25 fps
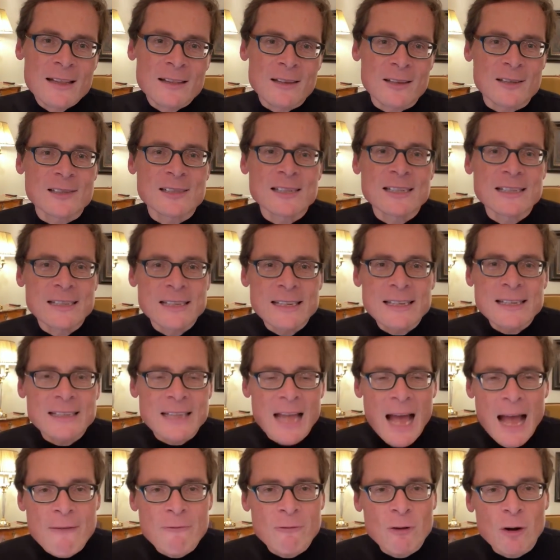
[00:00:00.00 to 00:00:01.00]
Das sind
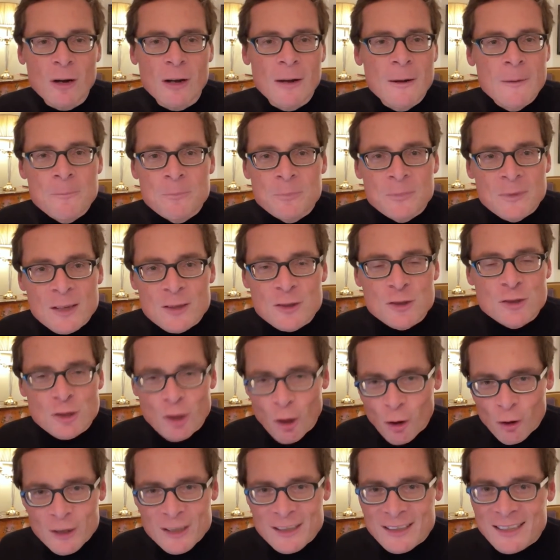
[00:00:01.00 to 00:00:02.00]
nicht einfach
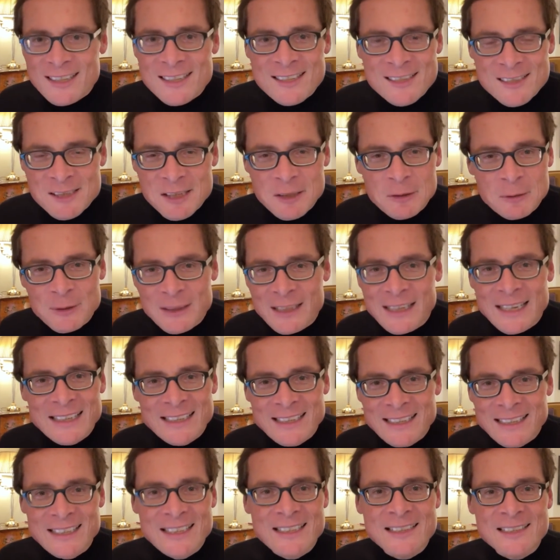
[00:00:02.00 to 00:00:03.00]
Stalinisten und
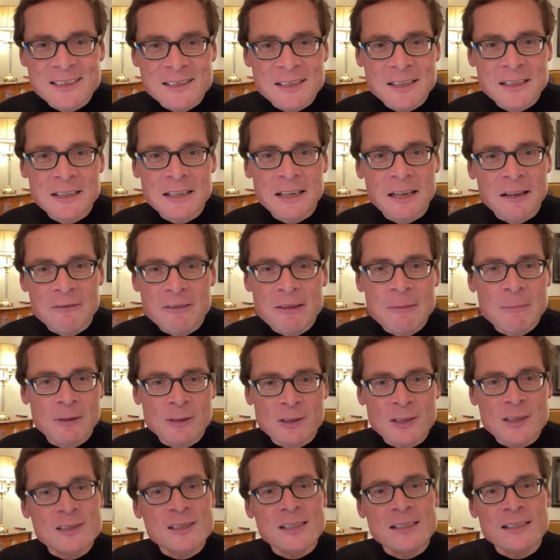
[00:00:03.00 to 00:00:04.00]
Leninisten, wie
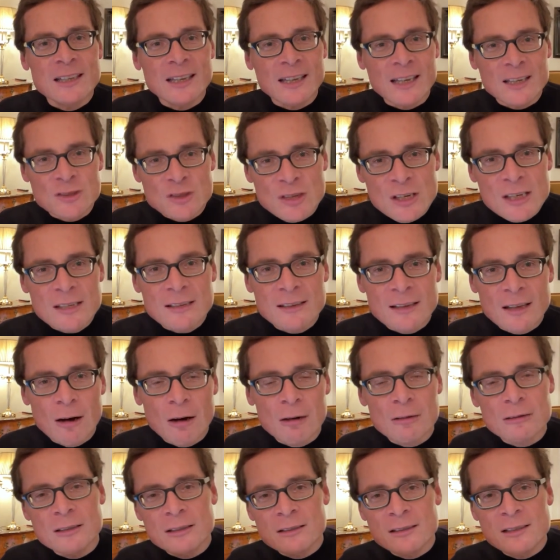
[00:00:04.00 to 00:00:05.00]
man das in der Geschichte
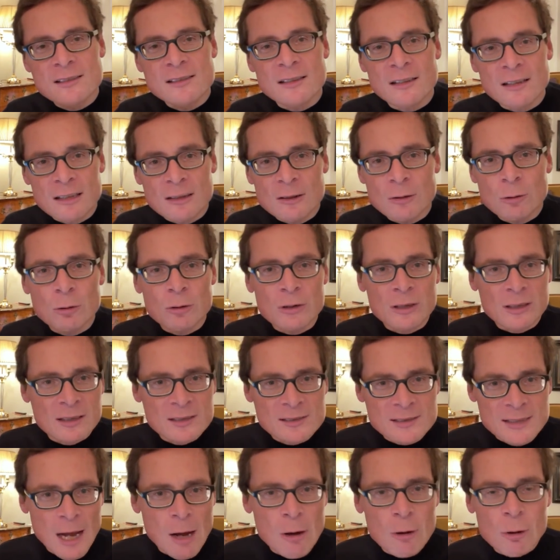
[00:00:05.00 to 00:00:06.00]
hatte, diese Rhetorik
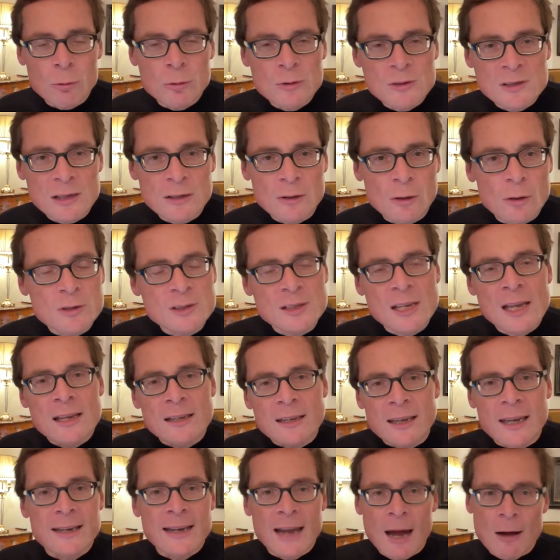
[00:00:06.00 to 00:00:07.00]
ist auch unseriös.
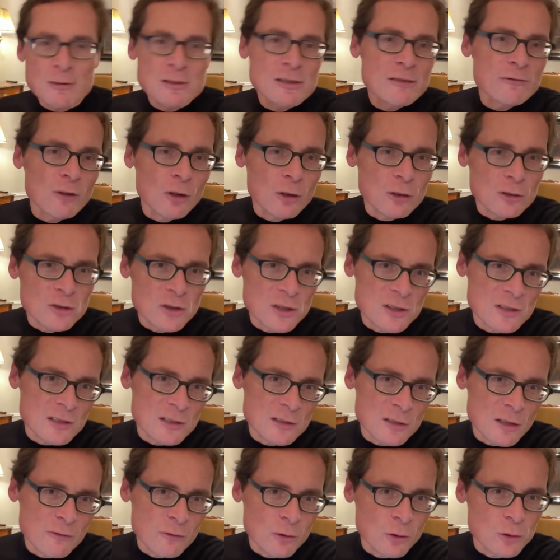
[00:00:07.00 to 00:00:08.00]
Genauso falsch ist
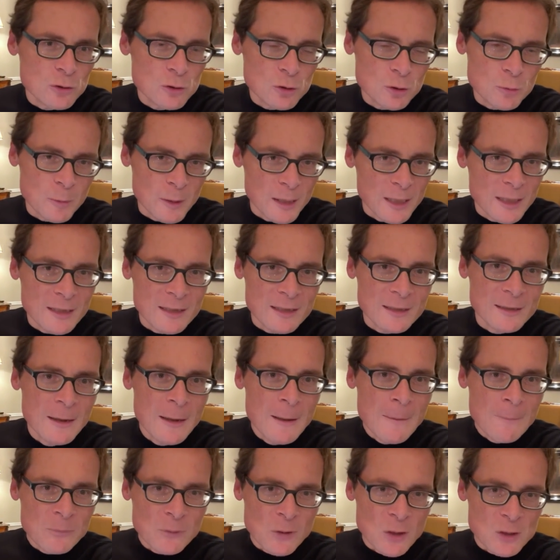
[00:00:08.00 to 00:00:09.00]
es davon zu sprechen,
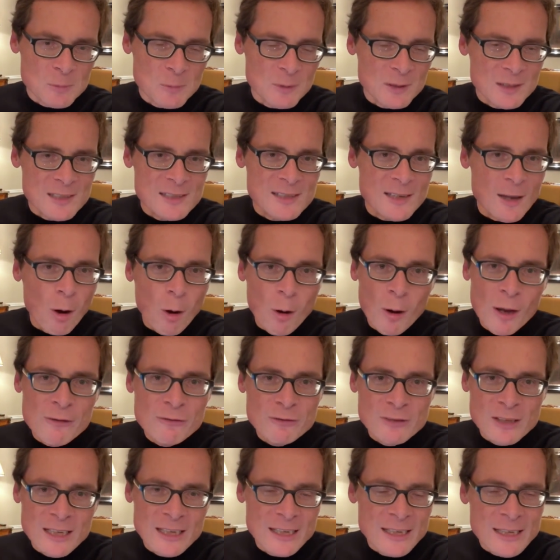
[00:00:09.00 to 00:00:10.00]
dass man diese
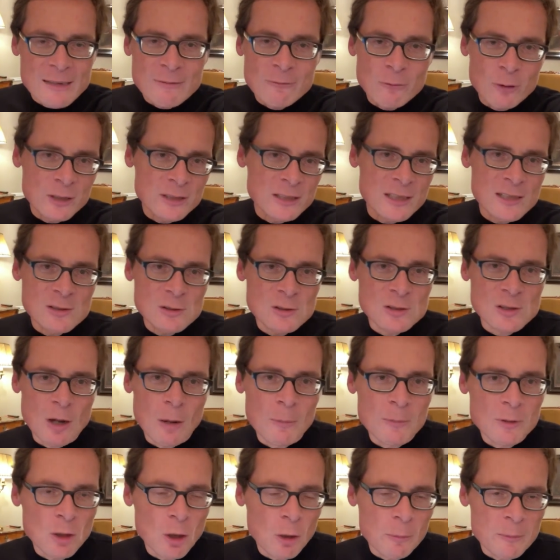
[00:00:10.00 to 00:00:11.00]
AfD irgendwo in den
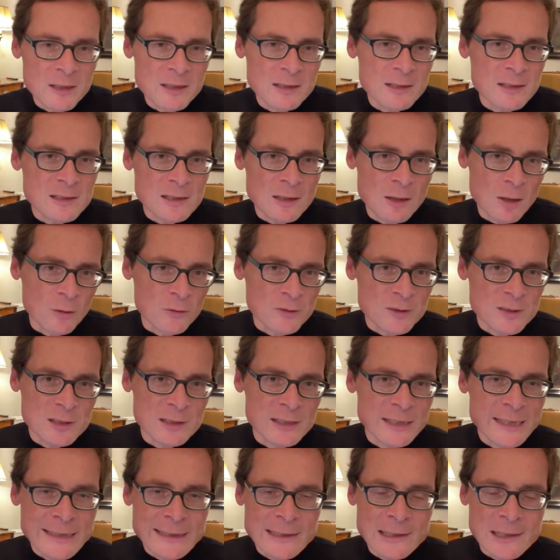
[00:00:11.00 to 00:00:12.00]
Zusammenhang mit dieser
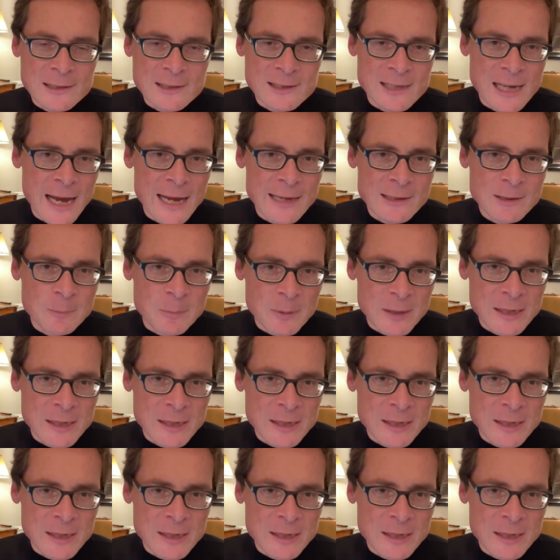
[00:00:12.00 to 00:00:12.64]
ganzen Hitlerzeit